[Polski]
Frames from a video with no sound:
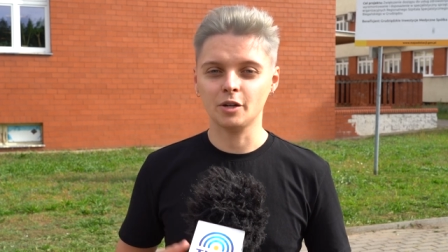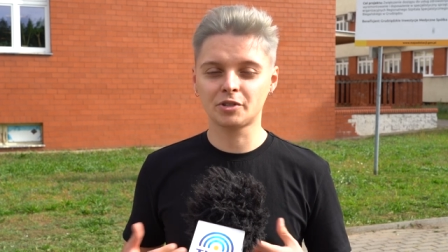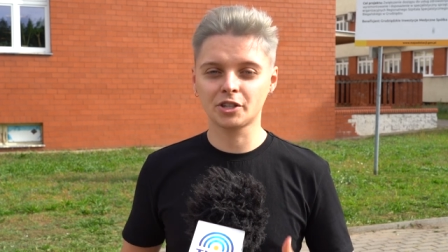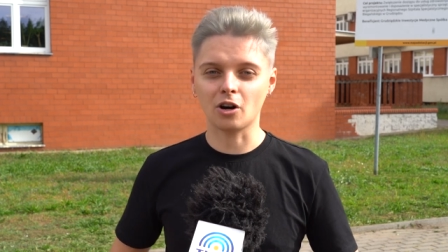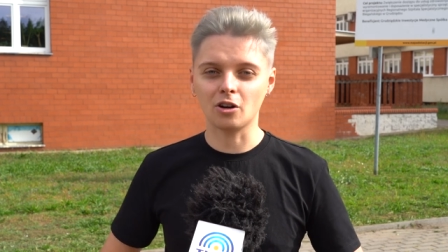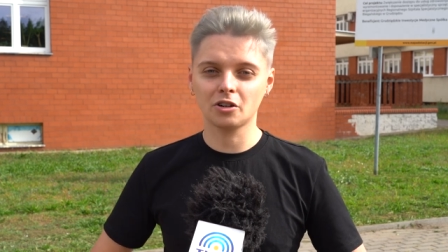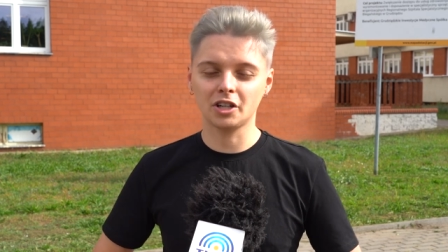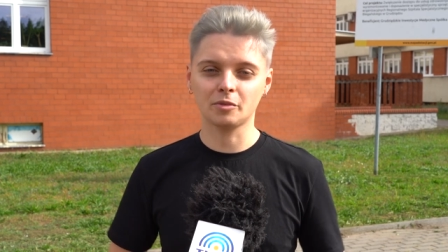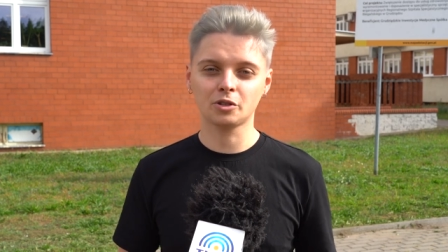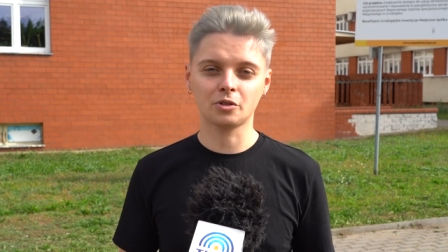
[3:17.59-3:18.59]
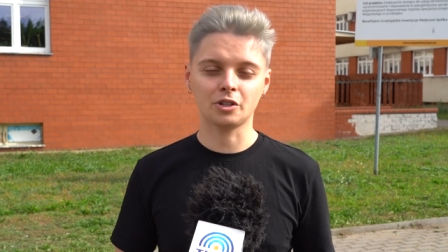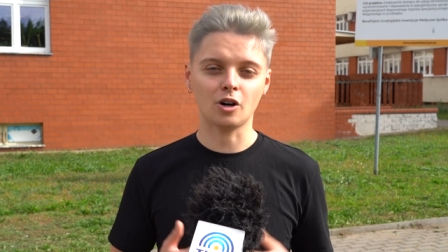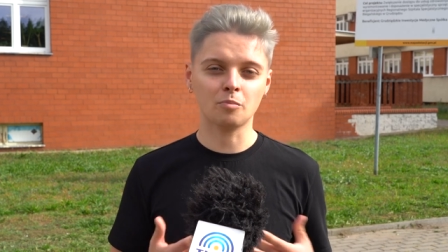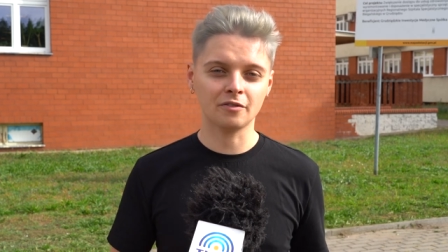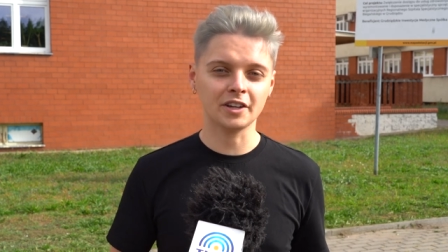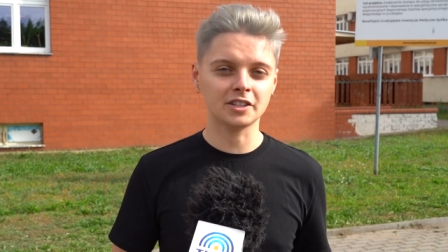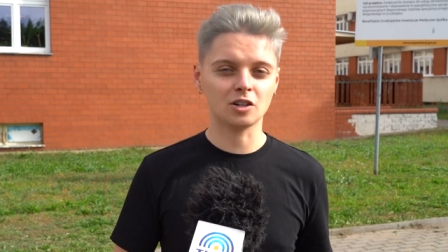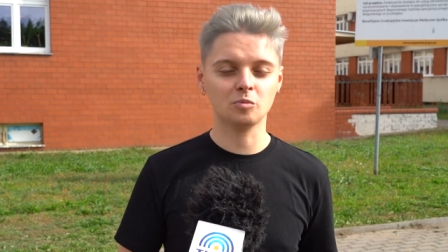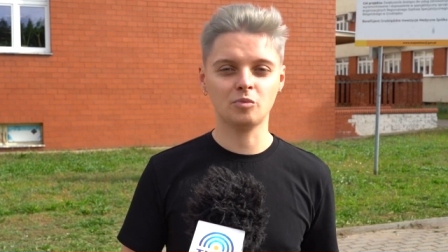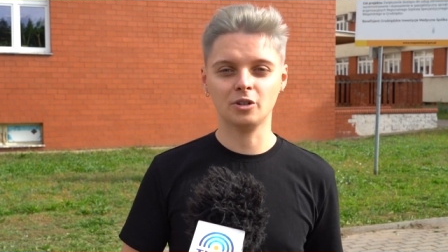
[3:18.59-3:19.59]
psychologiem, który
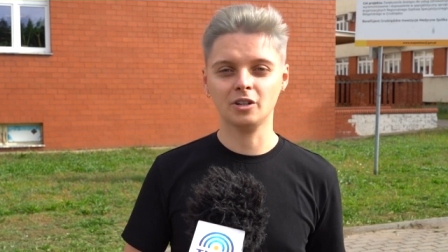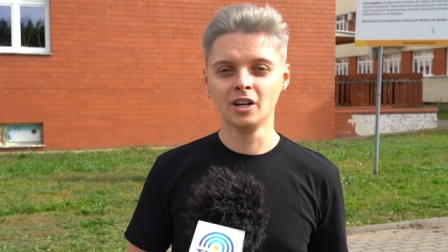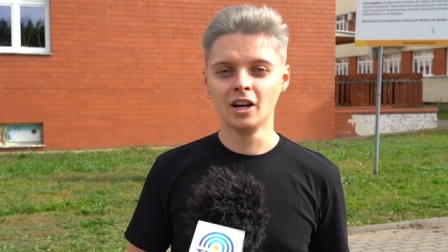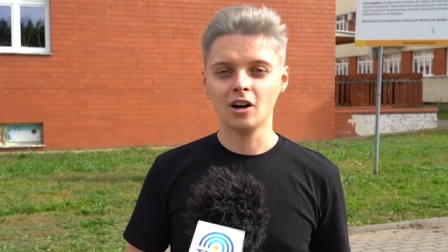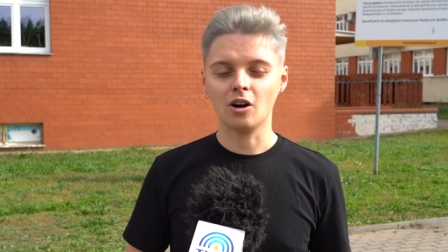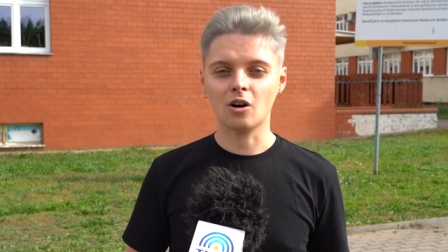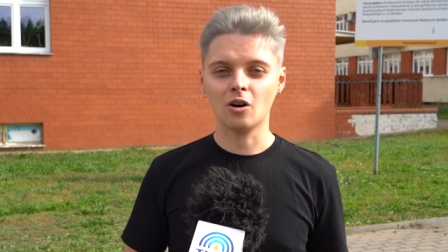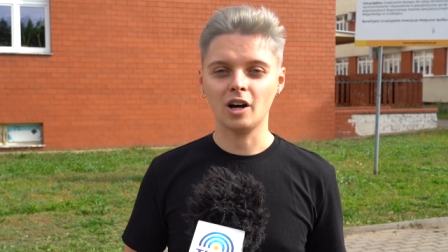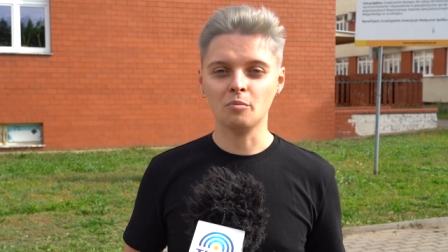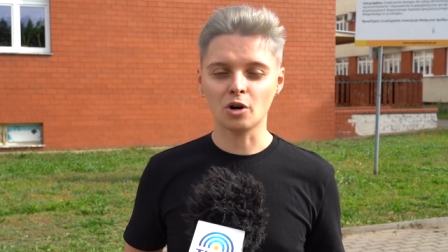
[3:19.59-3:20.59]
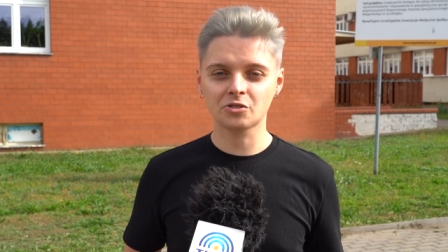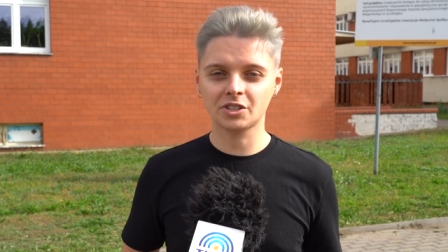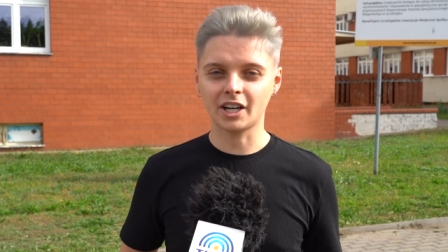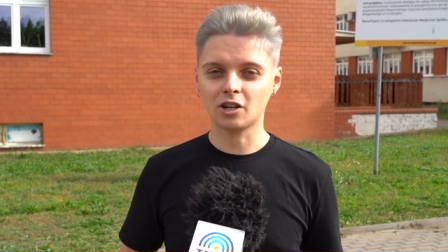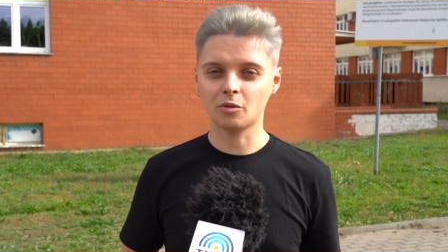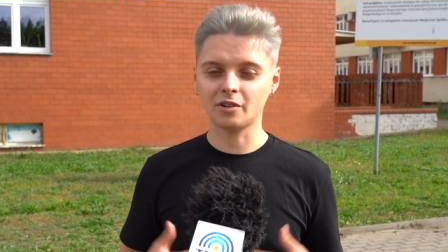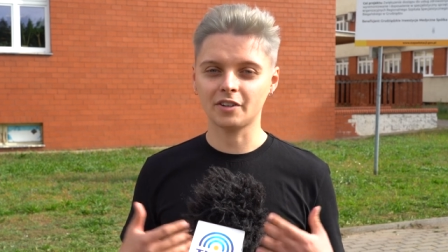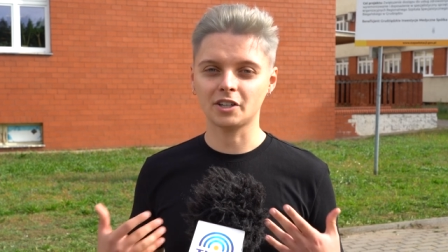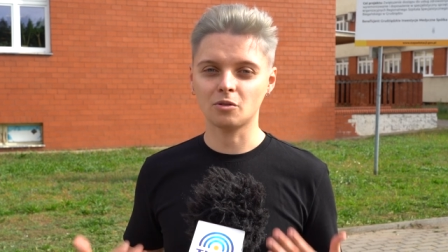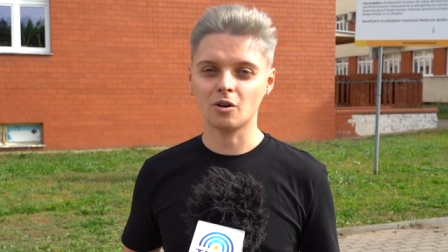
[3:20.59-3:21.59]
opowiadałby o emocjach,
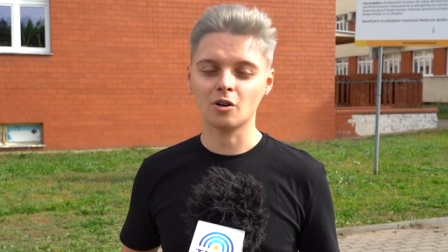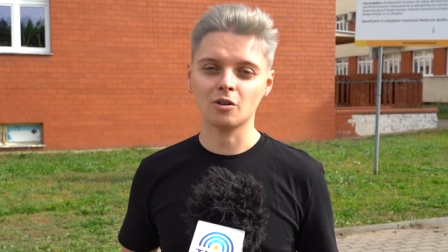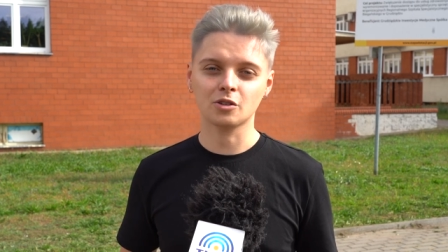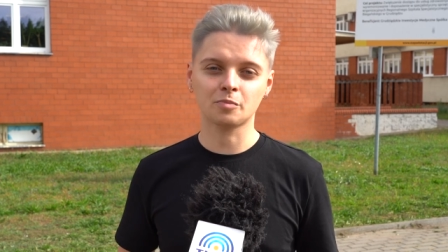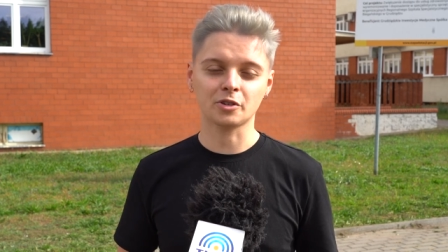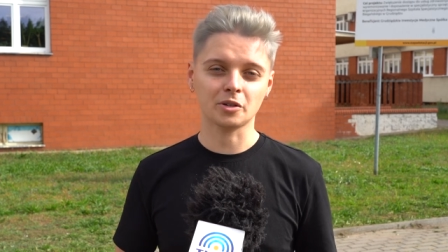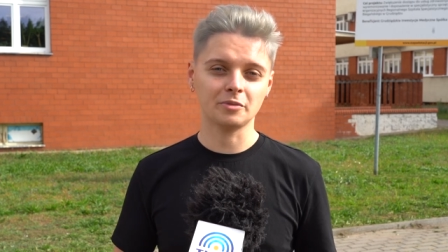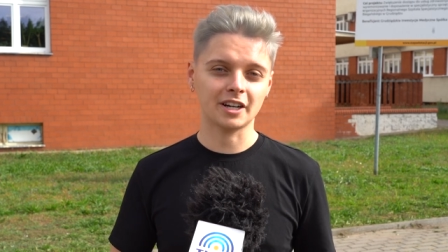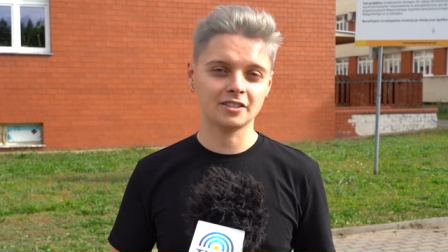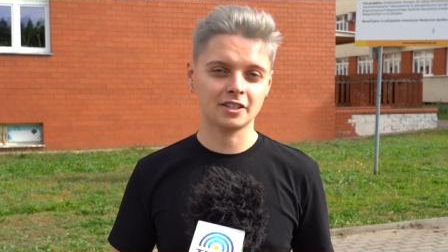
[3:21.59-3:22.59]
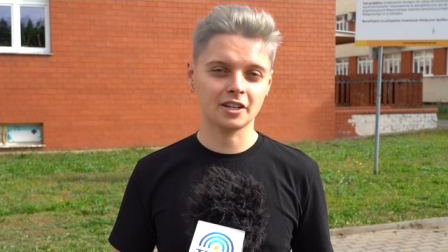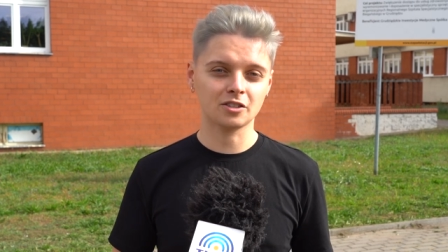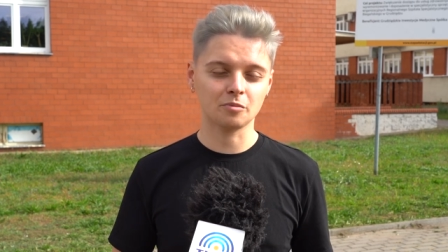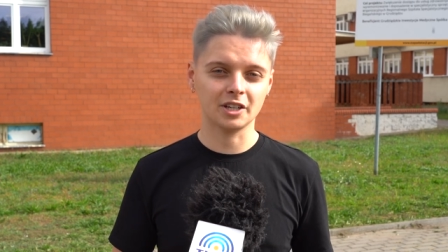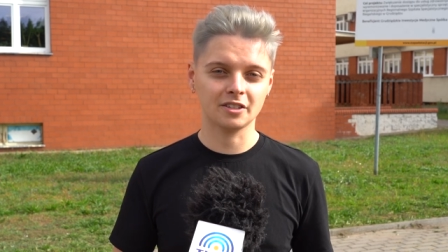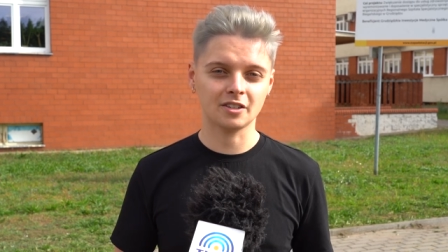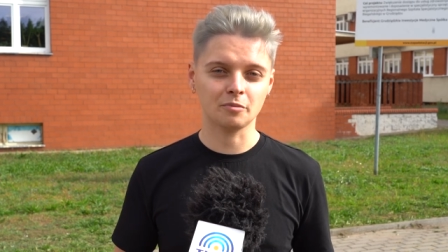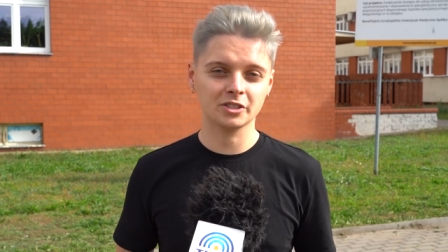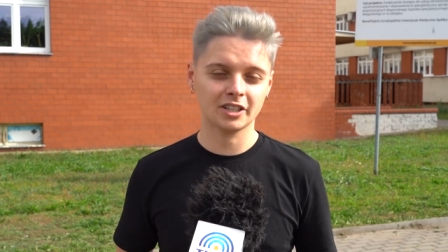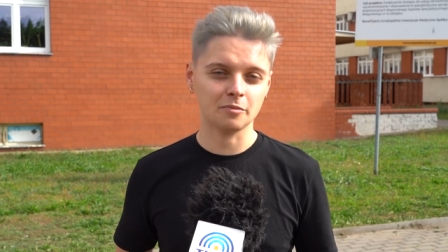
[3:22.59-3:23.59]
opowiadał o sposobie radzenia sobie z
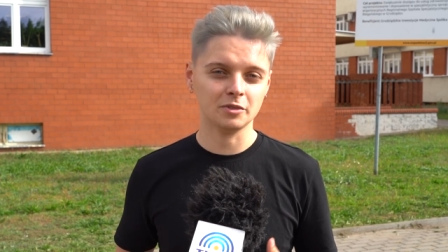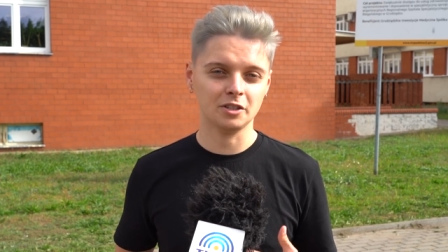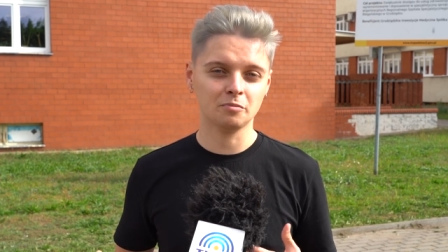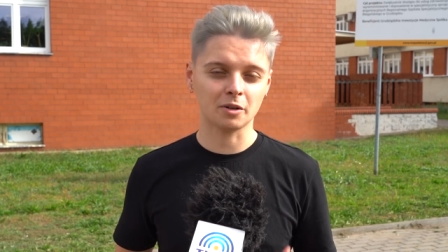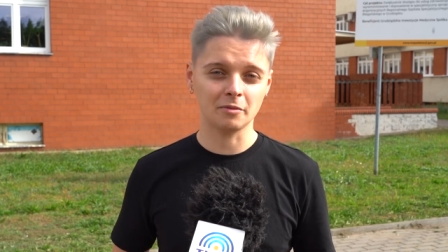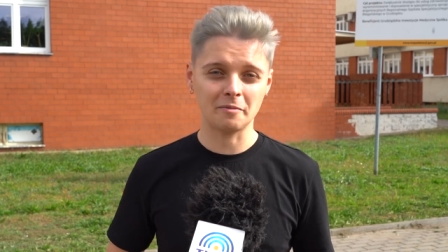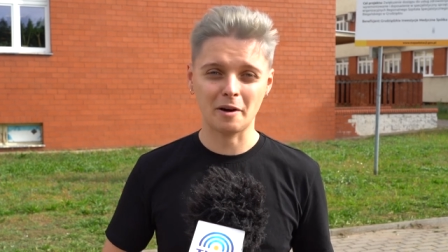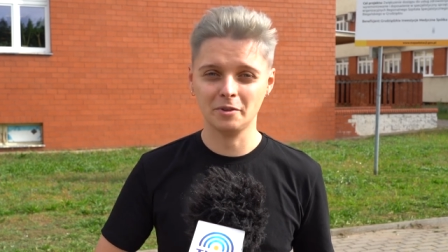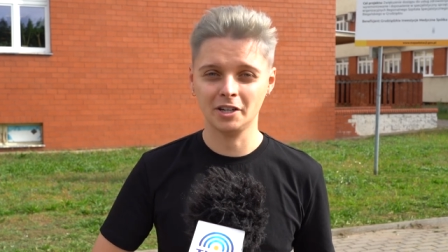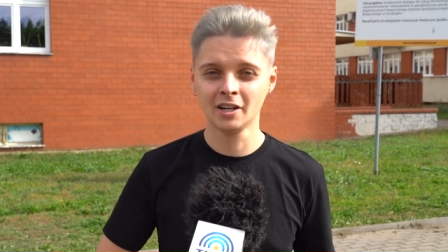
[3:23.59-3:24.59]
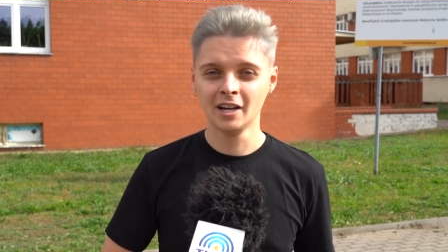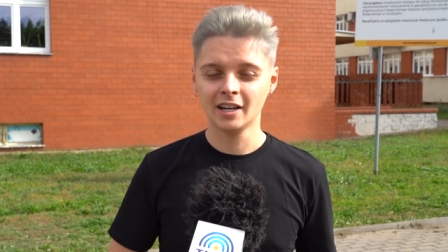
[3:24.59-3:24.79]
emocjami i problemami